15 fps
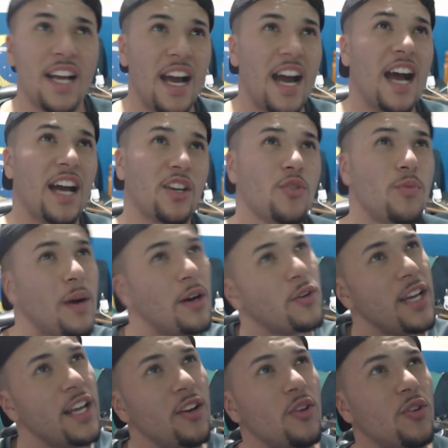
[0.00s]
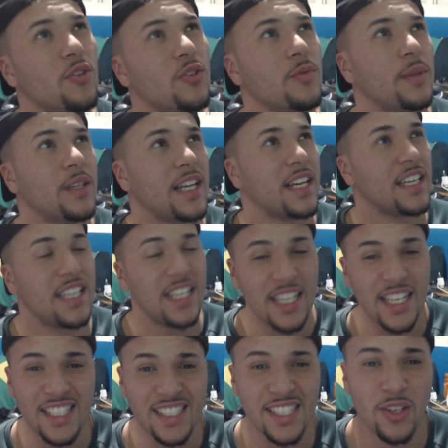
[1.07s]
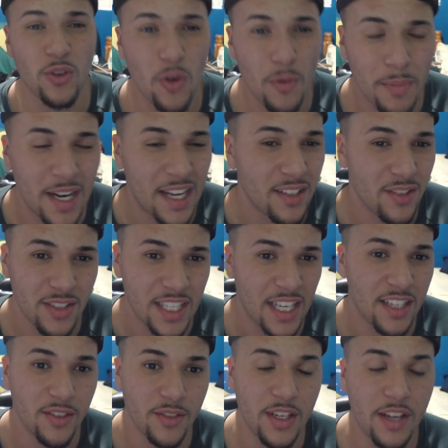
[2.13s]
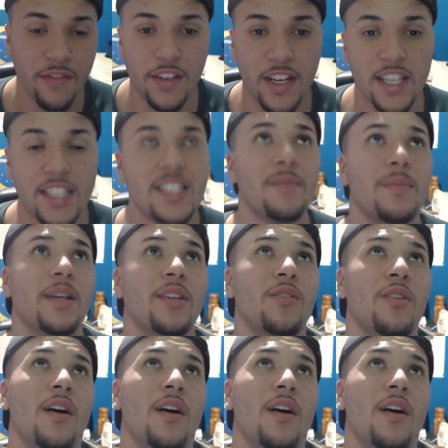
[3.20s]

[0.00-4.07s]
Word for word: Aqui o bagulho é louco, mano. Aqui ia ser cobrado. Os caras não iam ficar recebendo.